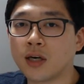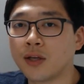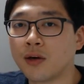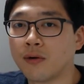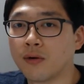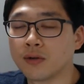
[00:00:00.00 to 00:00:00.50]

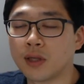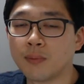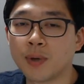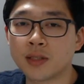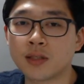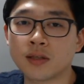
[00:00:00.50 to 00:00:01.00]
되고 그 다음
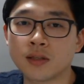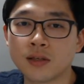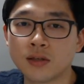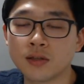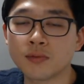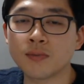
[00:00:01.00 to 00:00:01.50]

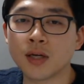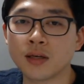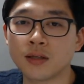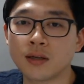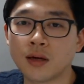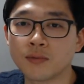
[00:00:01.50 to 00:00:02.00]
팽창시켜 증발기에
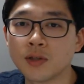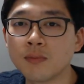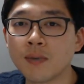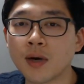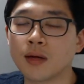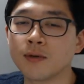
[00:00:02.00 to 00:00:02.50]
들어가면
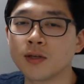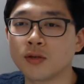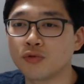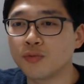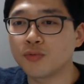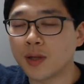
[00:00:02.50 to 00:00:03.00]

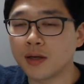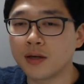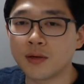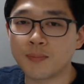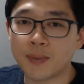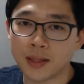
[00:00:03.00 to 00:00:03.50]
증발하면서 주변의
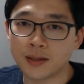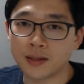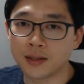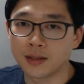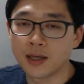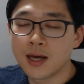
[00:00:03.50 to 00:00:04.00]
열을
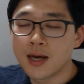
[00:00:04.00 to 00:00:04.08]
뺏는